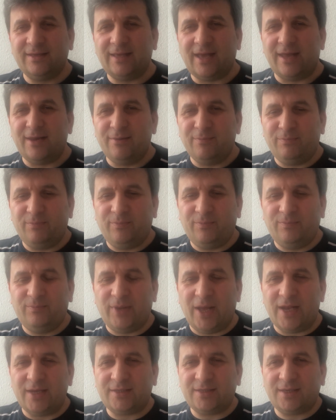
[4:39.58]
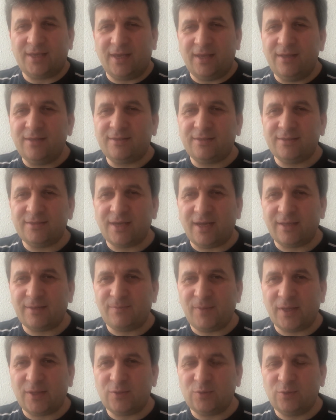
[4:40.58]
yani Belçika'ya iltica
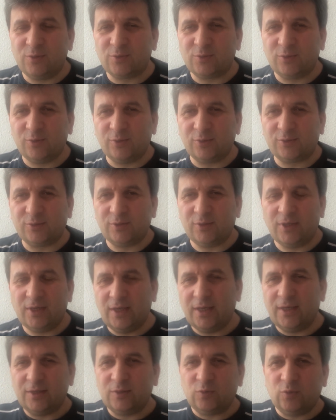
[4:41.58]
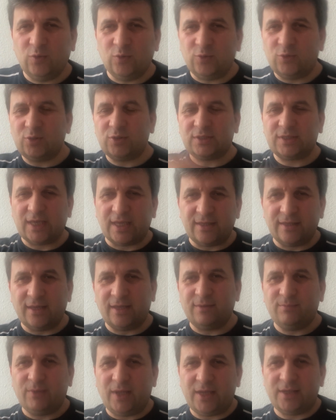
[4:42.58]
etmek istiyorsunuz.
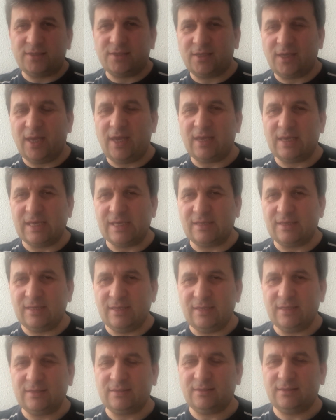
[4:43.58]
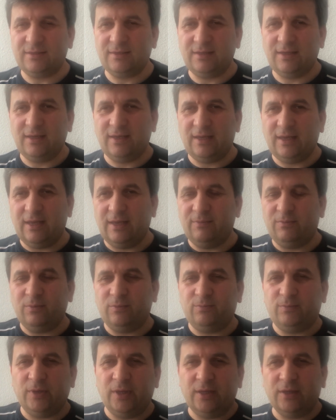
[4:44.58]
Gürcistan'dan Belçika'ya gittiniz. E,
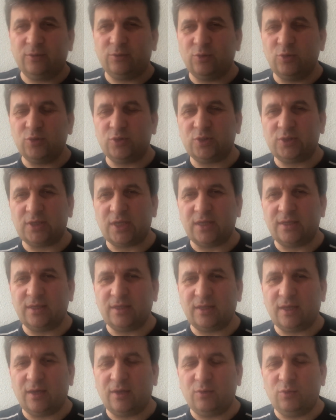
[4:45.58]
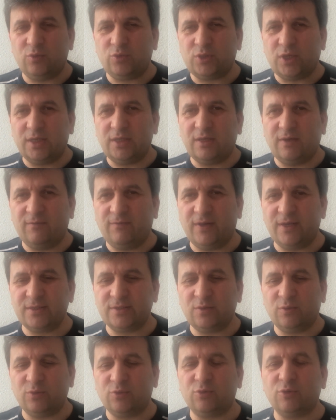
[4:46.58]
e, Gürcistan'da da 3 aydan
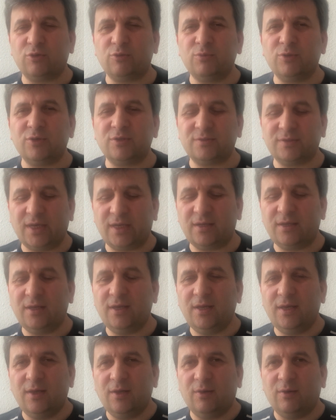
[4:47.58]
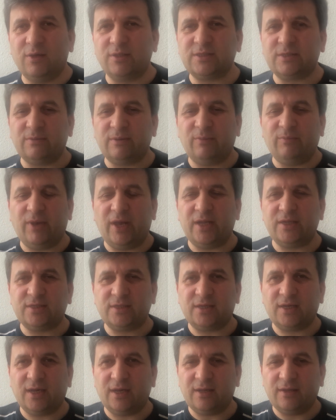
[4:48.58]
fazla oturumunuz var. O zaman
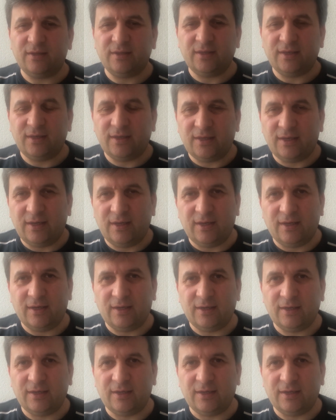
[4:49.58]
Belçika e,